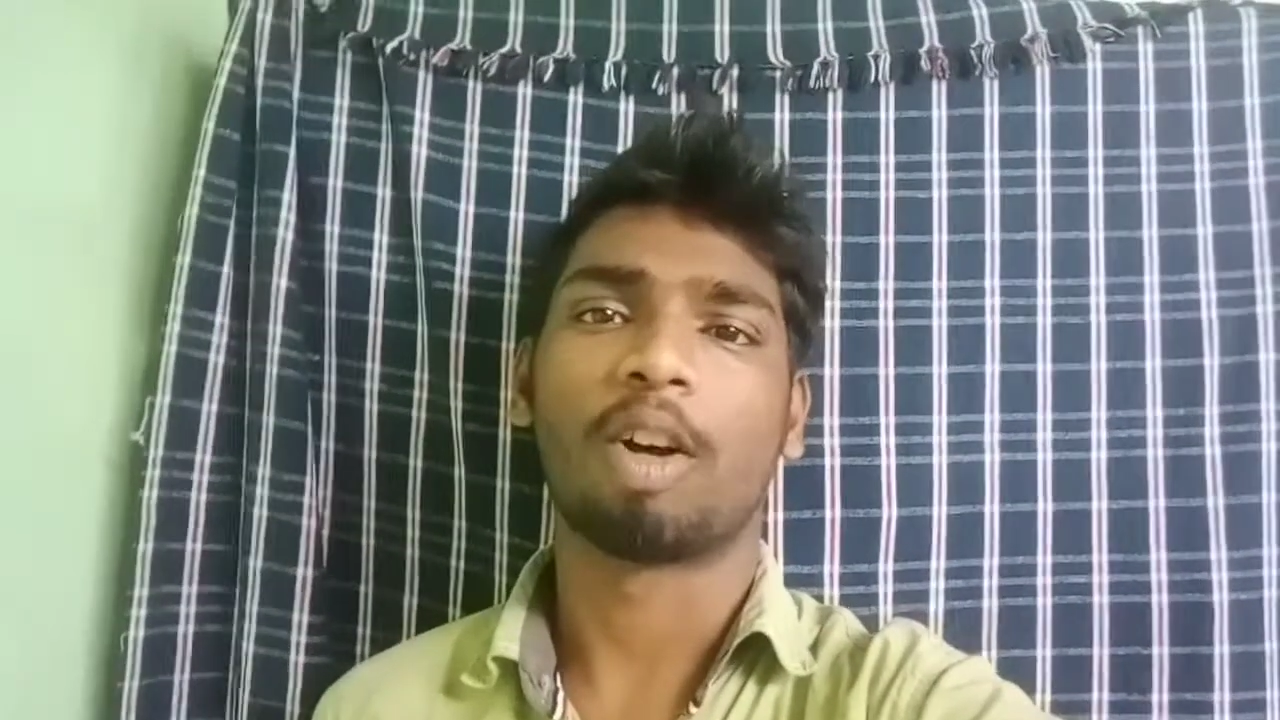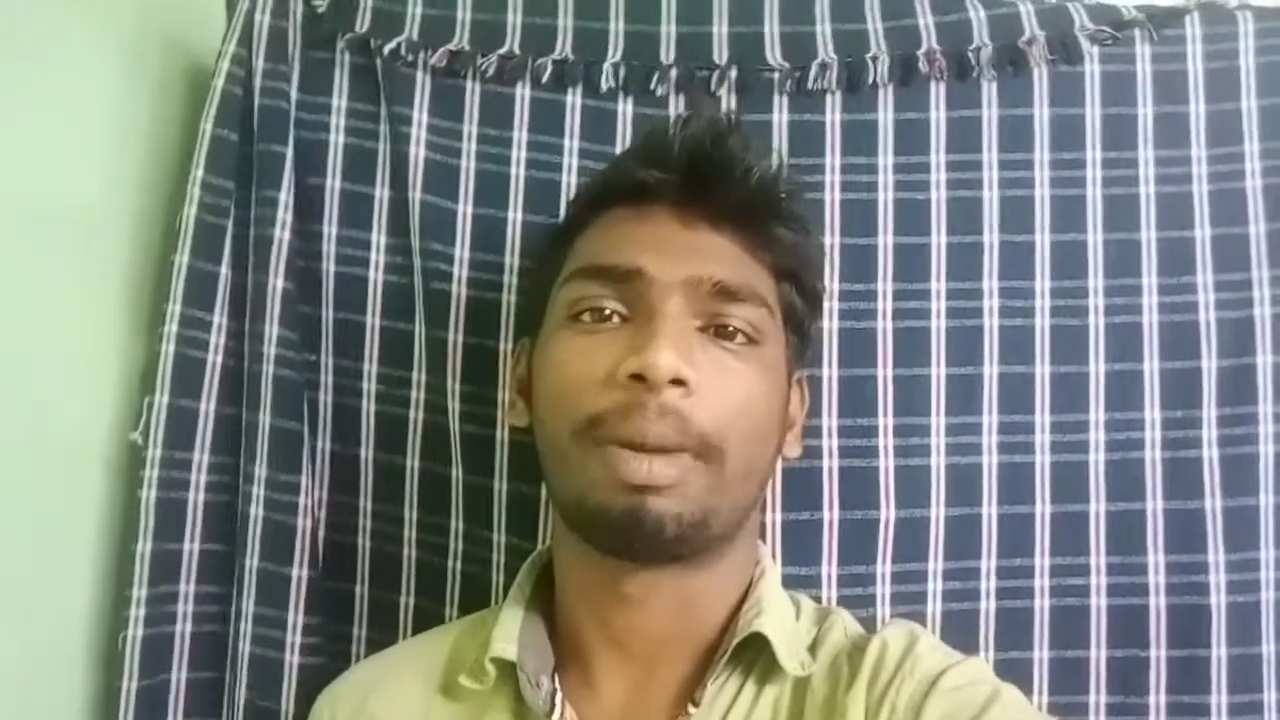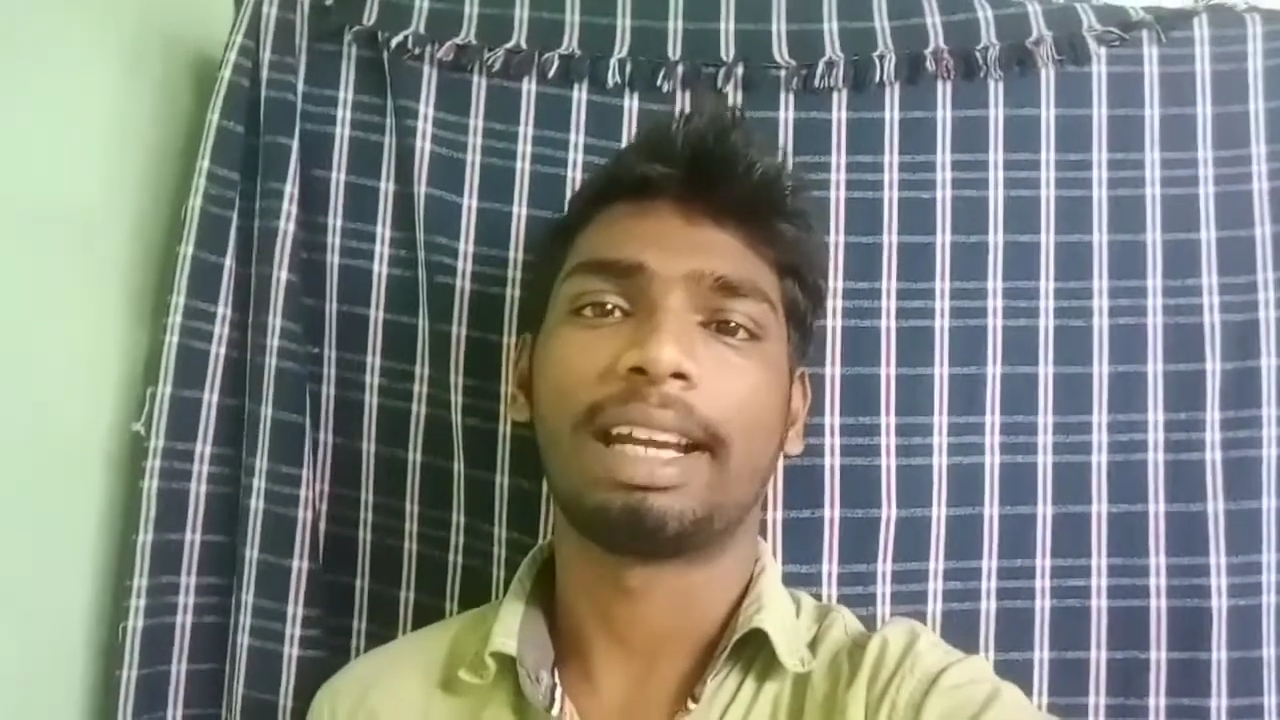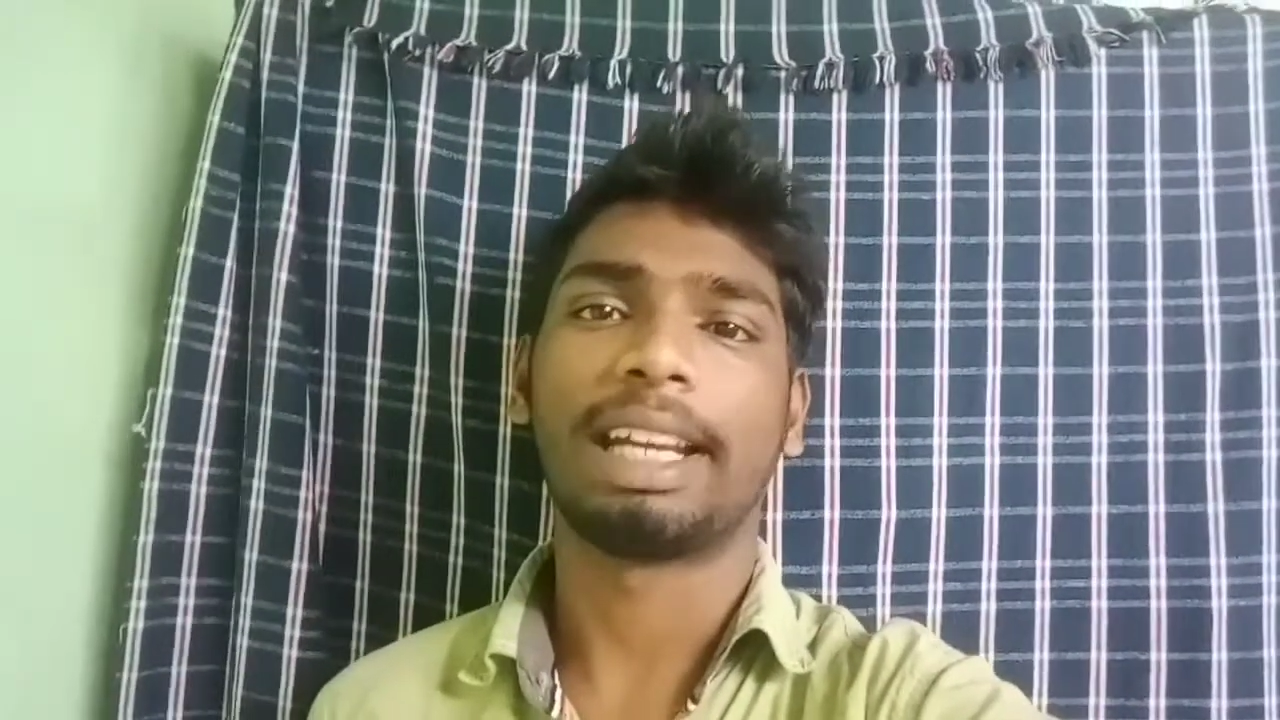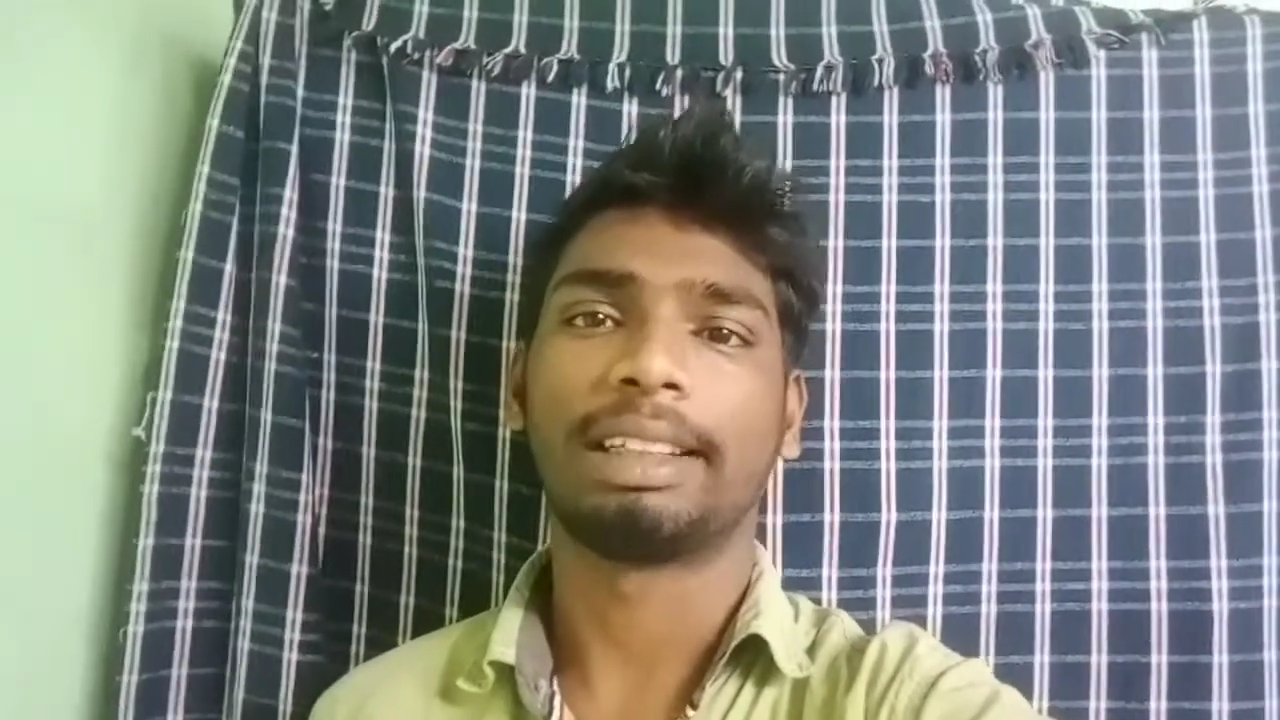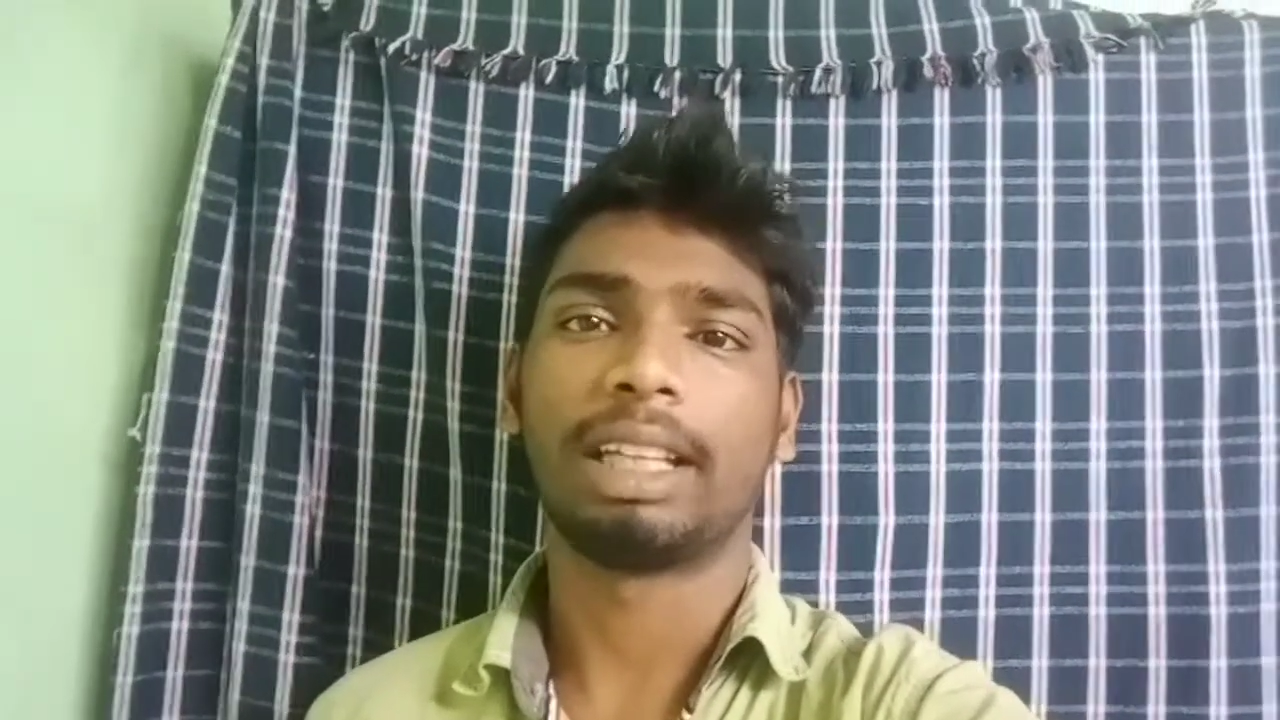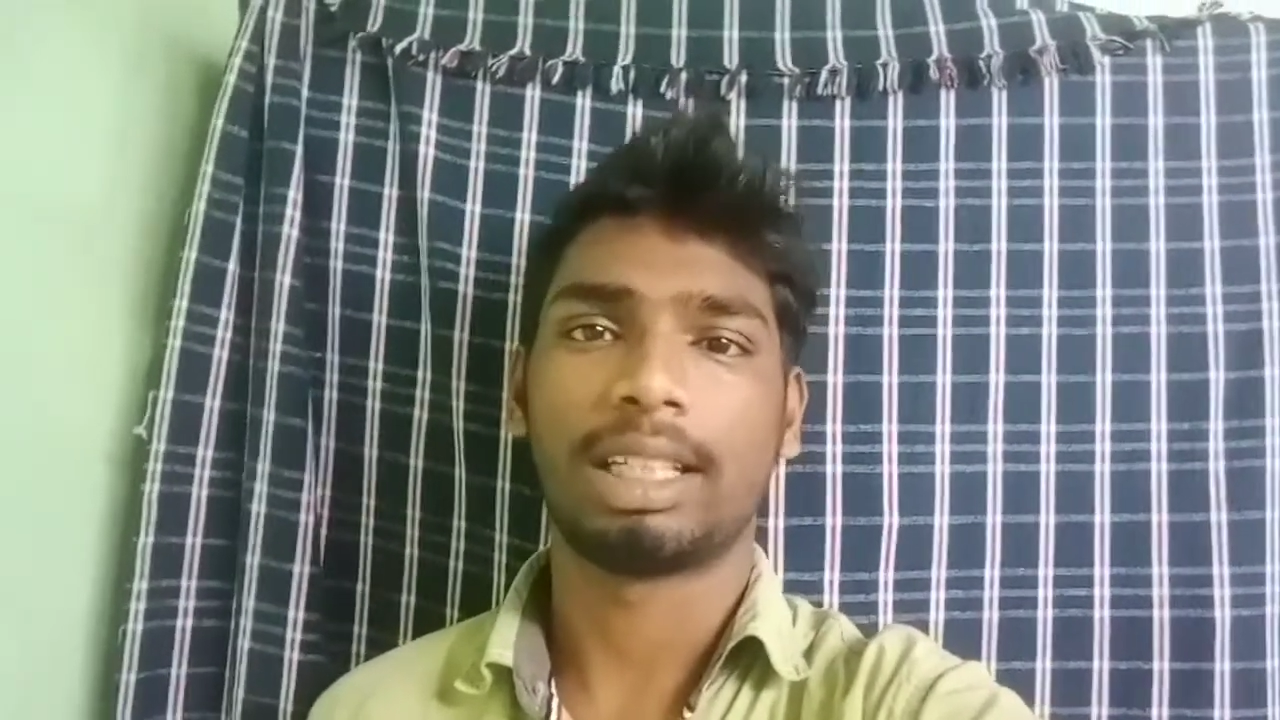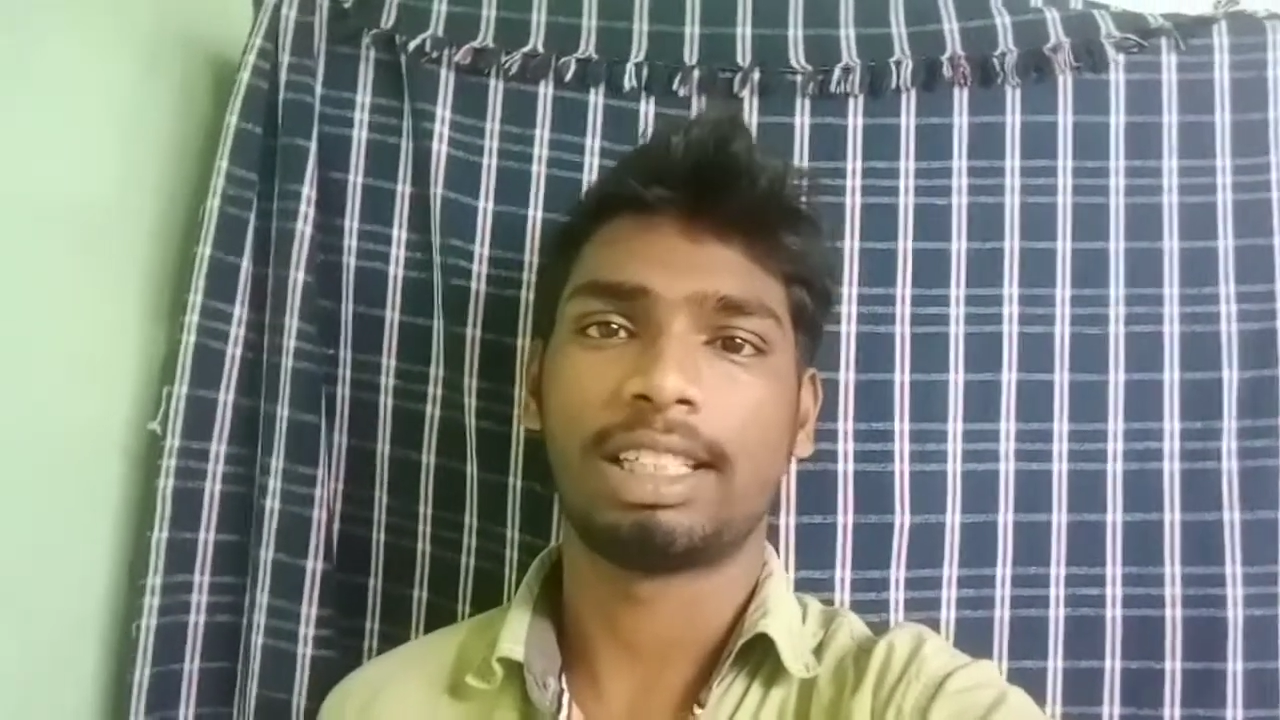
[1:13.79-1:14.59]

గవర్నమెంట్ అయితే